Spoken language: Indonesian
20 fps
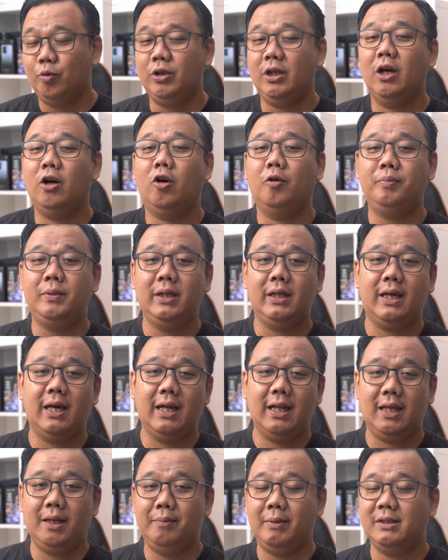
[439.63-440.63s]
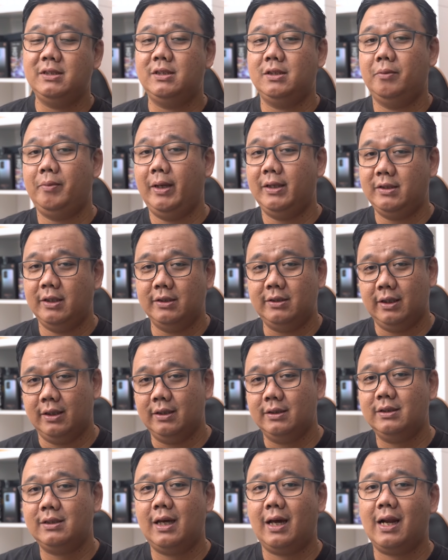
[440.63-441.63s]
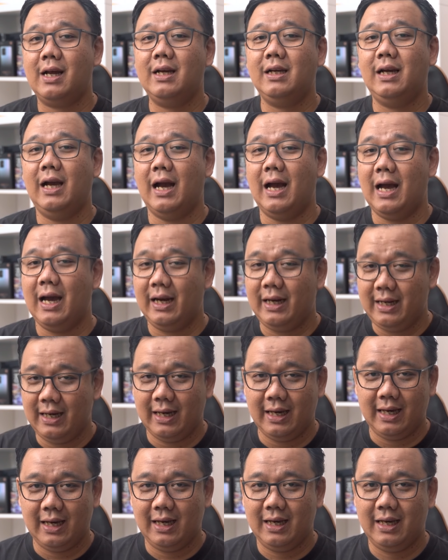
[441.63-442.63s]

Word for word: punya optical image stabilization, sekarang nggak ada.